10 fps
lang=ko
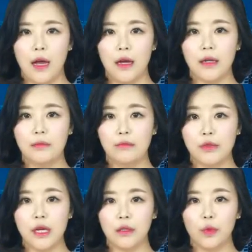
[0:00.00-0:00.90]
항일
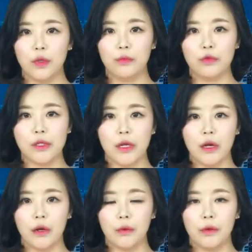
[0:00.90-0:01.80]
무장
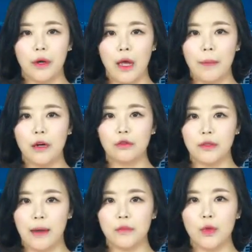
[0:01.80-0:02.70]
독립투쟁가로 해방 후
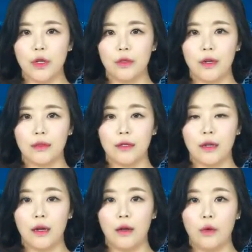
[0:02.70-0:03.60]
남쪽에
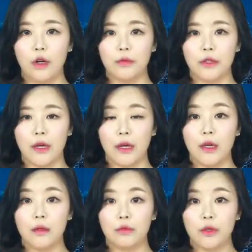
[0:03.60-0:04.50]
들어왔다가 월북해
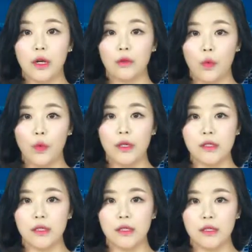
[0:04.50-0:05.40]
북한
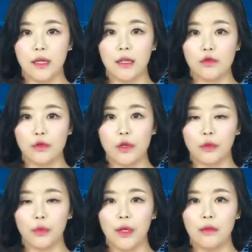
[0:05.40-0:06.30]
고위직을 지내다
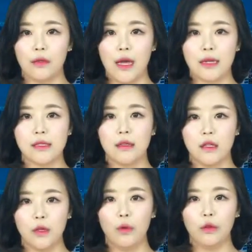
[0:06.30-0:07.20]
숙청된 약산
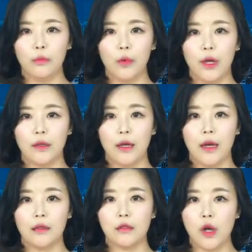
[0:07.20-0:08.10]
김원봉에
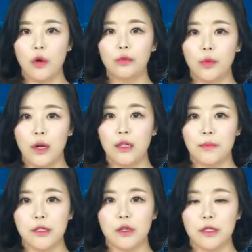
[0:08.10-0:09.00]
대한 서훈 논란이
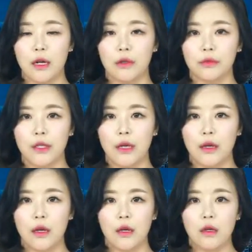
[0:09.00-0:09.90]
빚어진 가운데
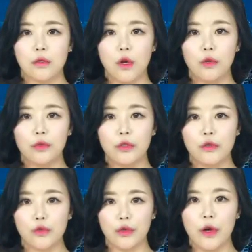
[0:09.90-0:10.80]
서훈을
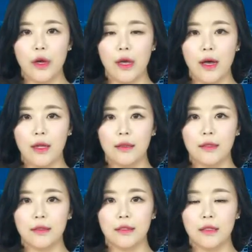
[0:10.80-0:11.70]
수여해야
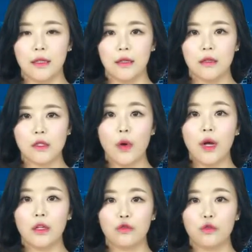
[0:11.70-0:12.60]
한다는 글이
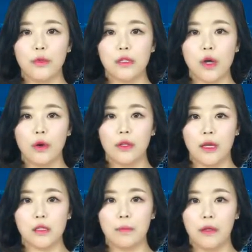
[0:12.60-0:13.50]
청와대 국민청원
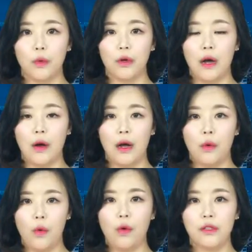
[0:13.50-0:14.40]
게시판에
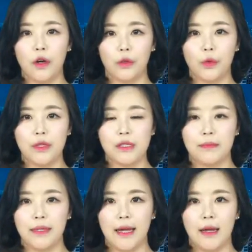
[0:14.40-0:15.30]
올라와 호응을 얻고
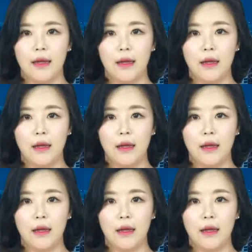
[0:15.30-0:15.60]
있습니다.